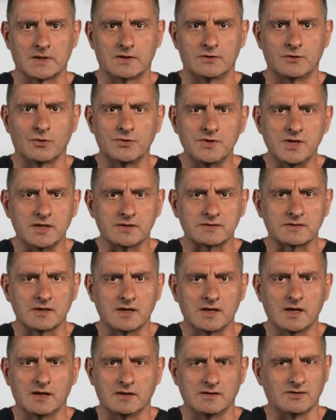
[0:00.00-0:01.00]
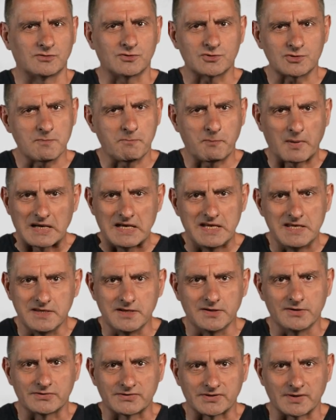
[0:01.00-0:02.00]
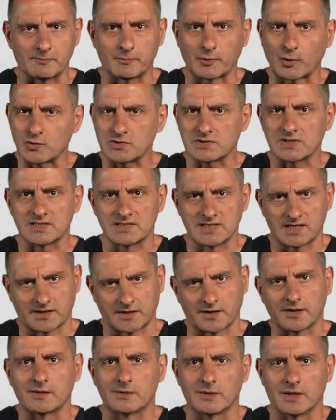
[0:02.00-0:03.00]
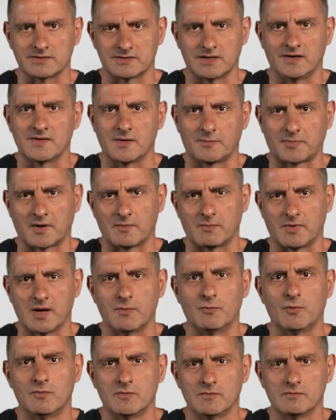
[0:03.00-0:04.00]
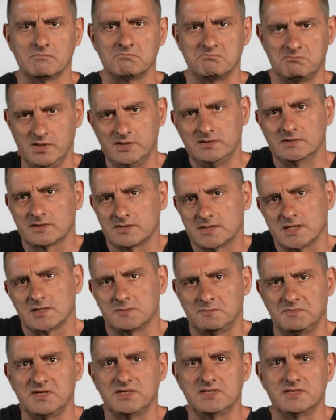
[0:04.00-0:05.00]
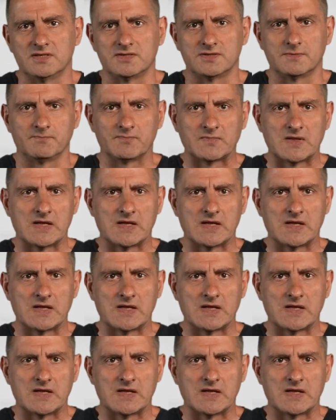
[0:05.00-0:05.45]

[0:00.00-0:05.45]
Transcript: Но нет, не то чтобы поленился, просто закрыть глаза на проблему. Бизнес есть бизнес.